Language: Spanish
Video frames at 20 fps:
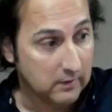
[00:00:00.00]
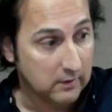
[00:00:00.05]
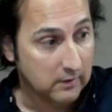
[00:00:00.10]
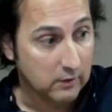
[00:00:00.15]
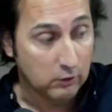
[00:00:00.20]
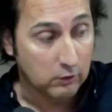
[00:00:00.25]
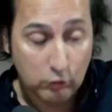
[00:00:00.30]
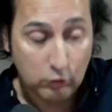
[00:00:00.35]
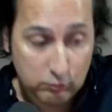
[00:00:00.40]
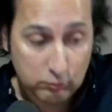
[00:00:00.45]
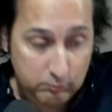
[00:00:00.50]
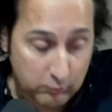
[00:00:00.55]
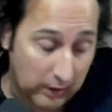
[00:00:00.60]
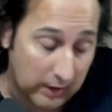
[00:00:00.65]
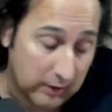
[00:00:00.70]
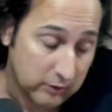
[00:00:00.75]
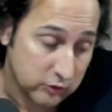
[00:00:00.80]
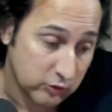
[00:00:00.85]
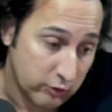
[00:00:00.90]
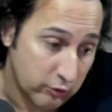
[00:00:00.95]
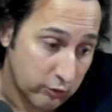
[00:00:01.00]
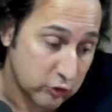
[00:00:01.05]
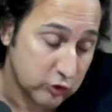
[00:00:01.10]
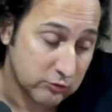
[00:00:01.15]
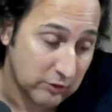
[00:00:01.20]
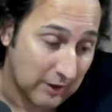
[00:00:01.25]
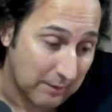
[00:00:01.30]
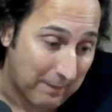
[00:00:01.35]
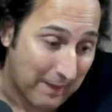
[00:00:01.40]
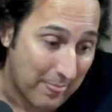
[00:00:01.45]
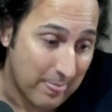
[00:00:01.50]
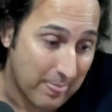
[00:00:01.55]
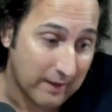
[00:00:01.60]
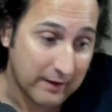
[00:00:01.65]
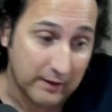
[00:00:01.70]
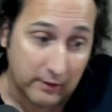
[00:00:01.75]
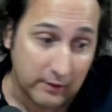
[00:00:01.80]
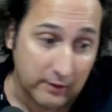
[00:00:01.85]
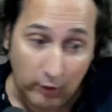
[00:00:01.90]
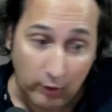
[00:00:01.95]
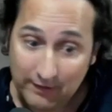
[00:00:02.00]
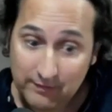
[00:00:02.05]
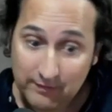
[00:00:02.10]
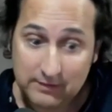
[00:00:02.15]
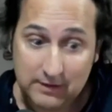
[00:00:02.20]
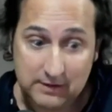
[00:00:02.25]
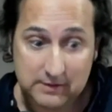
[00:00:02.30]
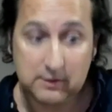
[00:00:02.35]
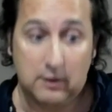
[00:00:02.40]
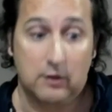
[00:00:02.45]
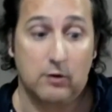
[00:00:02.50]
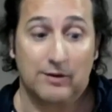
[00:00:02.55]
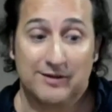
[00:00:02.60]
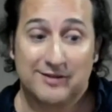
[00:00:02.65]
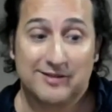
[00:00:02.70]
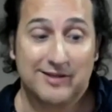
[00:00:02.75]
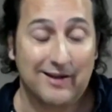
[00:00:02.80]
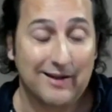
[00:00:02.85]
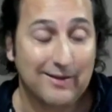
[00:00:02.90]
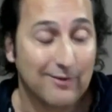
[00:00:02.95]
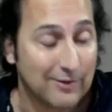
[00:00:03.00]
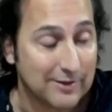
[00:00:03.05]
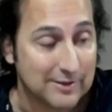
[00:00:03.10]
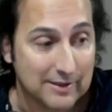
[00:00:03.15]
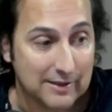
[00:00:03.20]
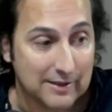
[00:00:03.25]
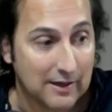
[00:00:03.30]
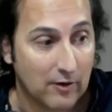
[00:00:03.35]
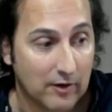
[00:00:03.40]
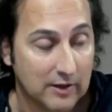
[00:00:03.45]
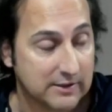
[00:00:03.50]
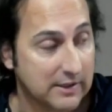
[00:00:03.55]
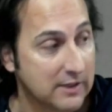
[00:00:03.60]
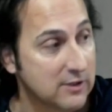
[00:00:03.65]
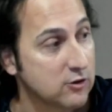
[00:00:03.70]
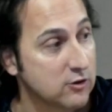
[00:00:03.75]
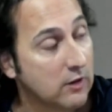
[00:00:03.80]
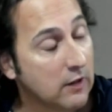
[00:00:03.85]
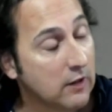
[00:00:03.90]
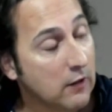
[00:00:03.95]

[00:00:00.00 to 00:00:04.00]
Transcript: No, pues claro, son una panda ignorantes que no han seguido ni siquiera lo que se ha hecho.